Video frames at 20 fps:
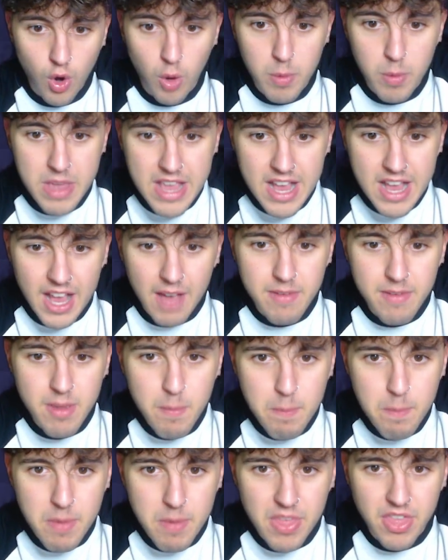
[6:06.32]
lo bien que había
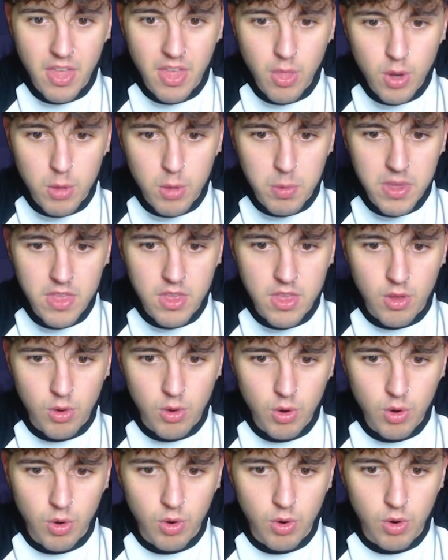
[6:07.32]
empezado el vídeo,
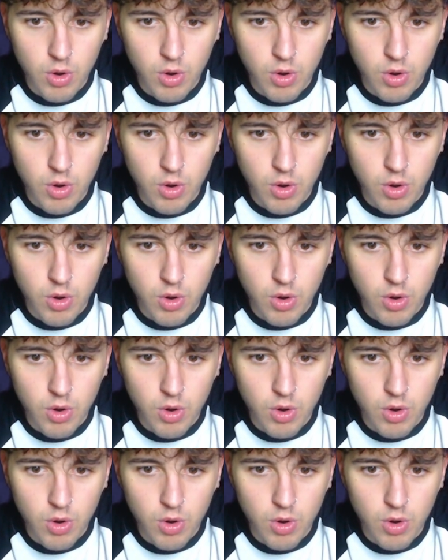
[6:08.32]
loco